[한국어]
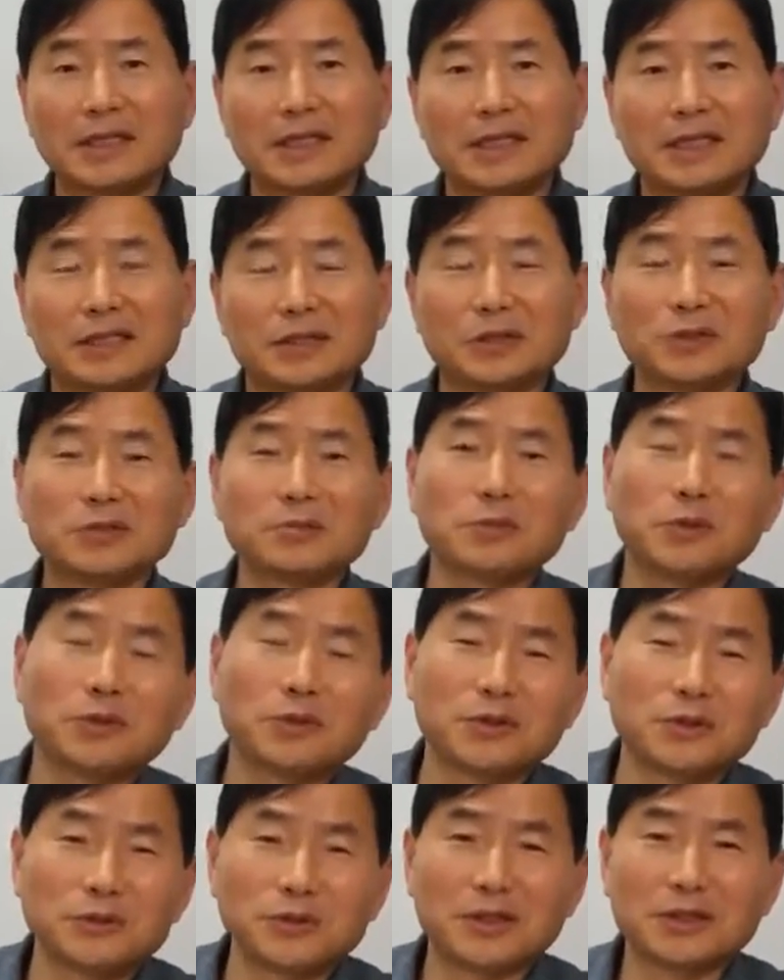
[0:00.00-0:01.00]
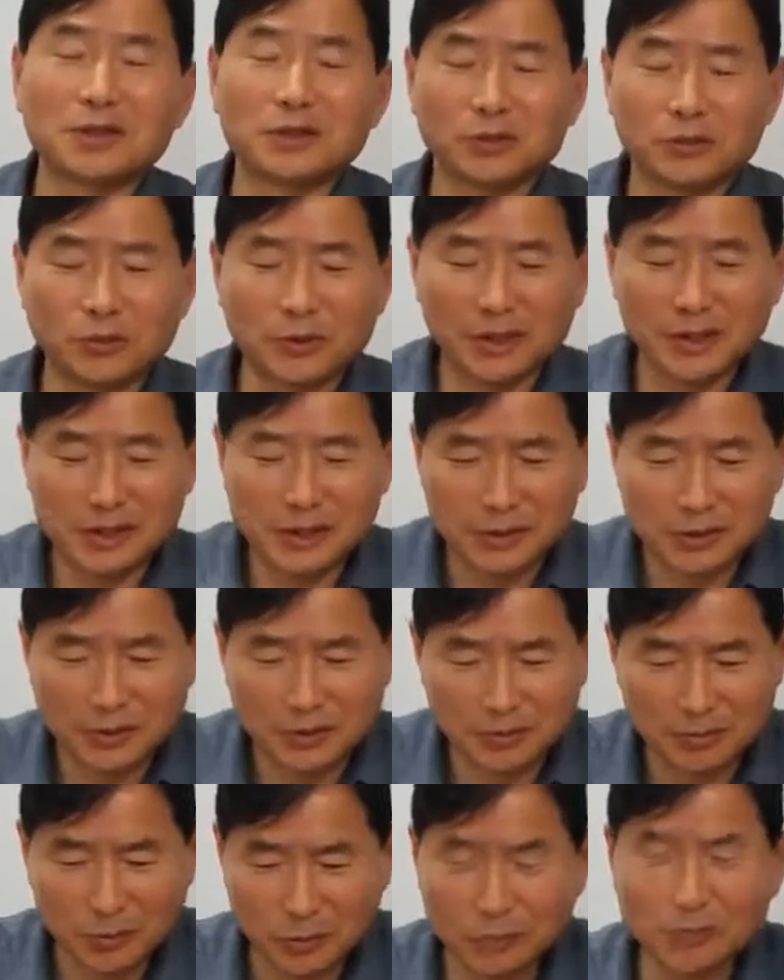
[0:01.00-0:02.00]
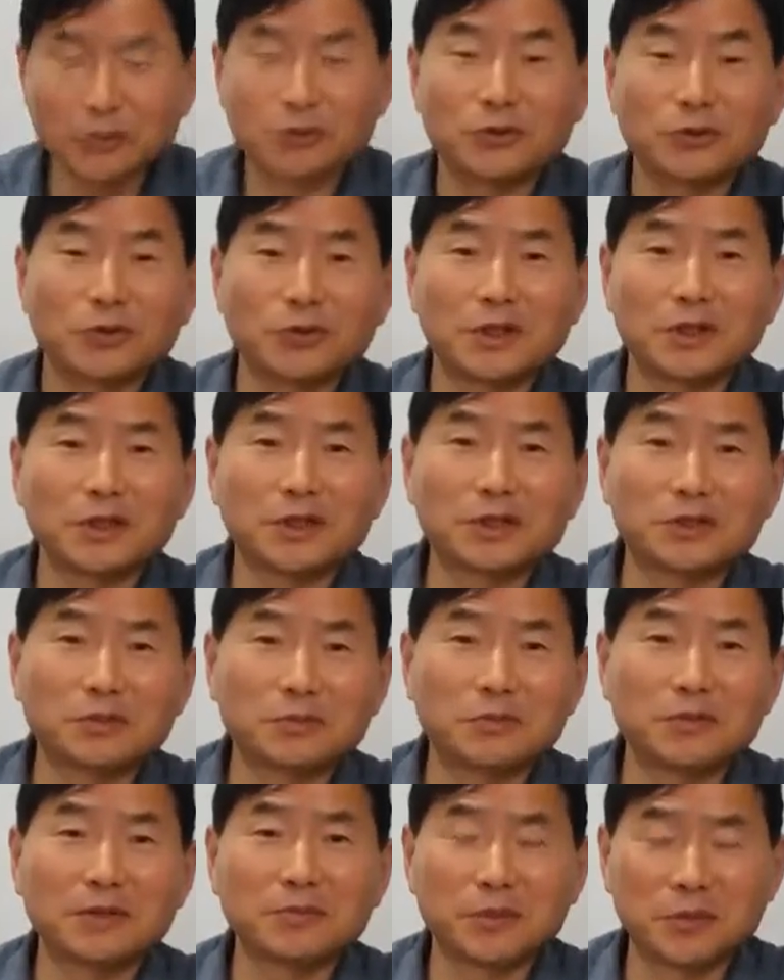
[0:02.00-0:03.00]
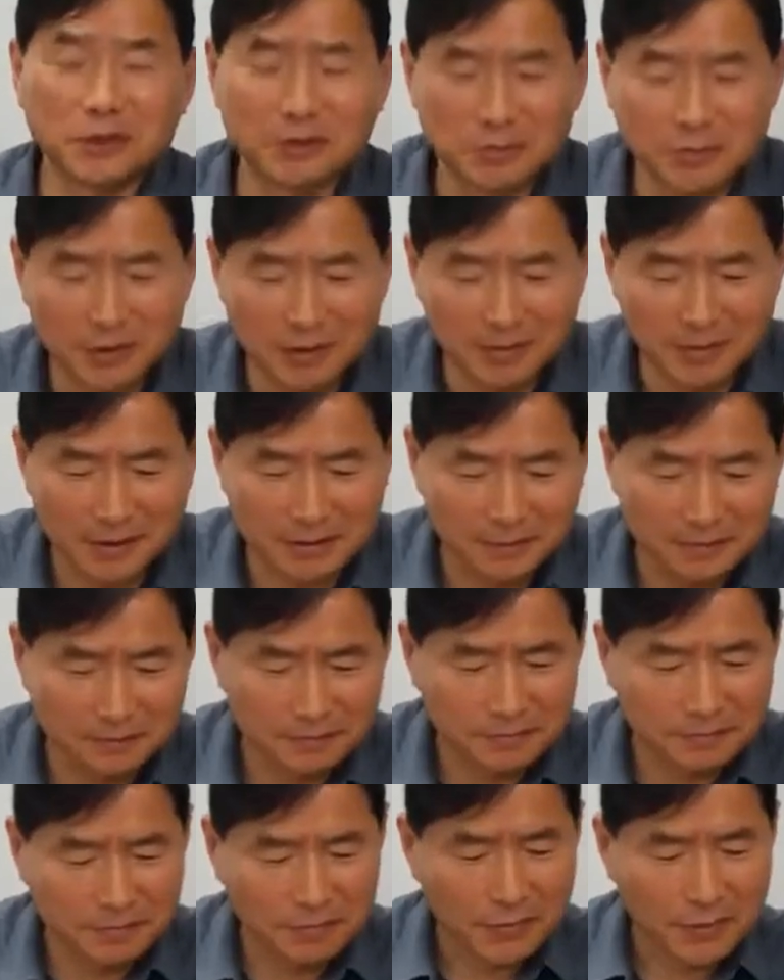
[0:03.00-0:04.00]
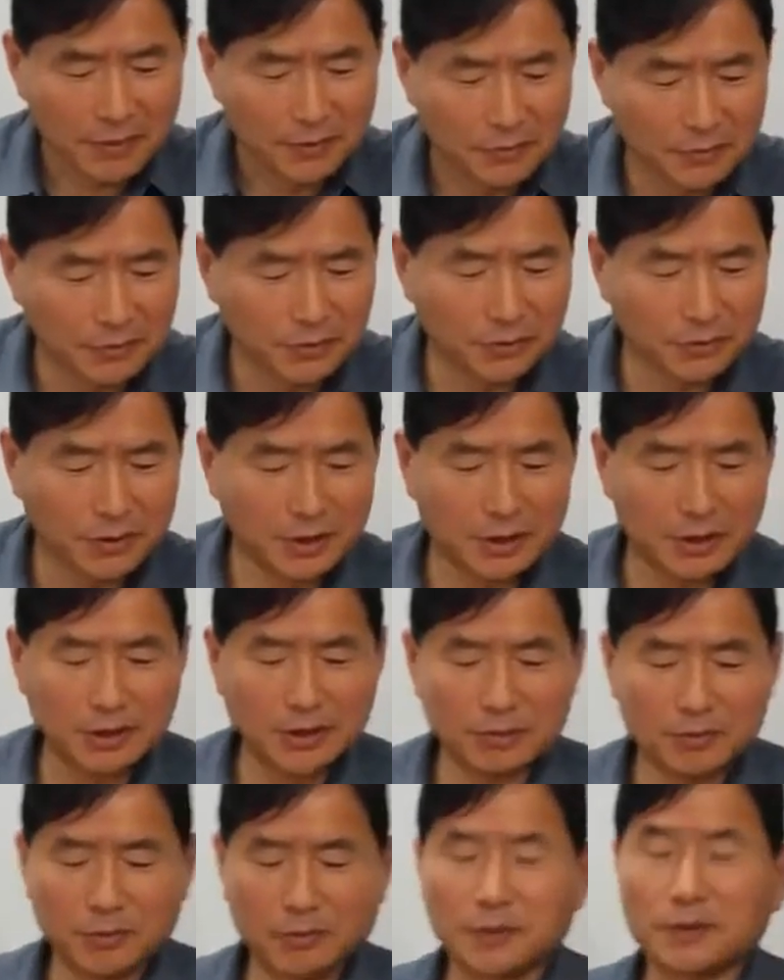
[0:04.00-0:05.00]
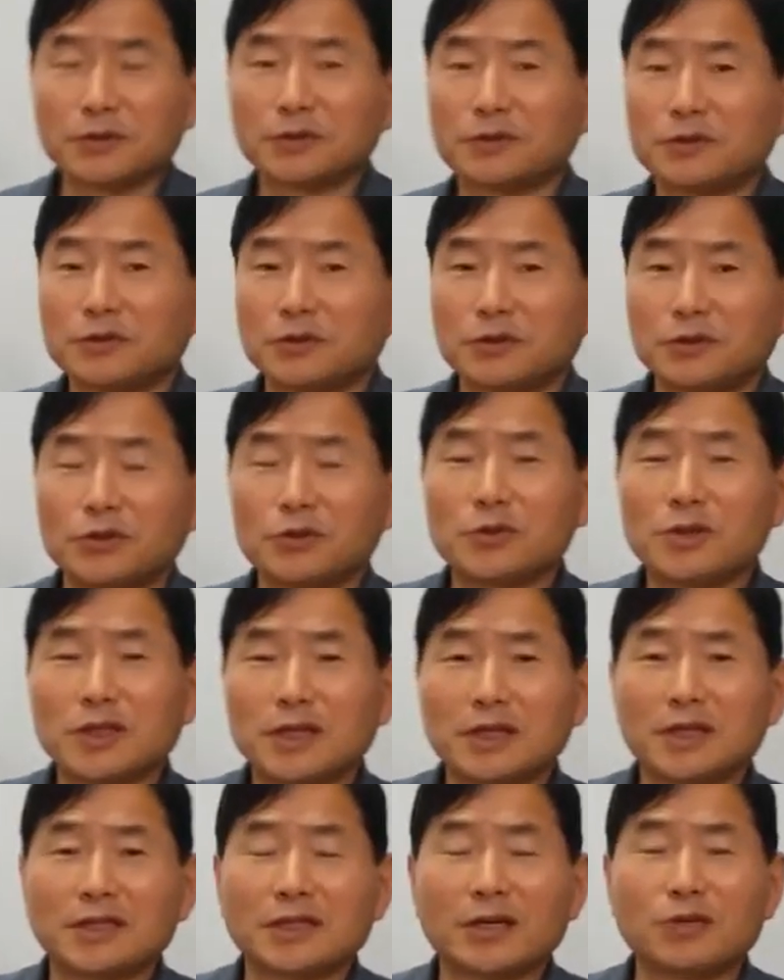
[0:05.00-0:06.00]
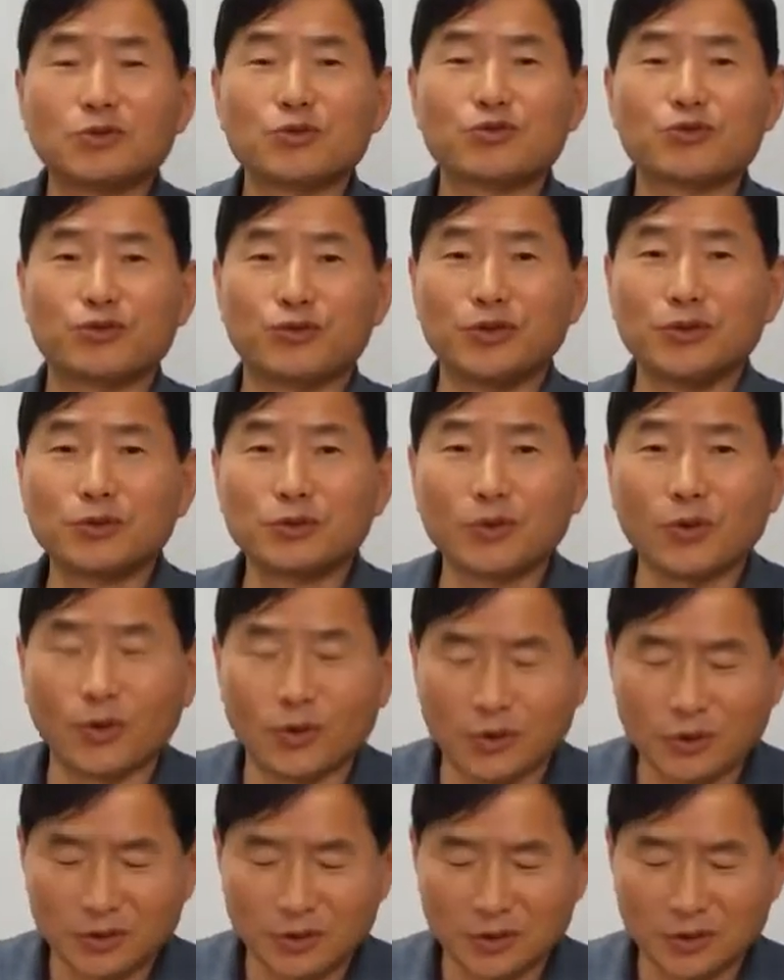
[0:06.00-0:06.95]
저는 뭐 영화를 좋아해서 뭐 오늘도 영화 얘기를 좀 해보겠습니다만 뭐 영화에 보면 영화에 나오는 주인공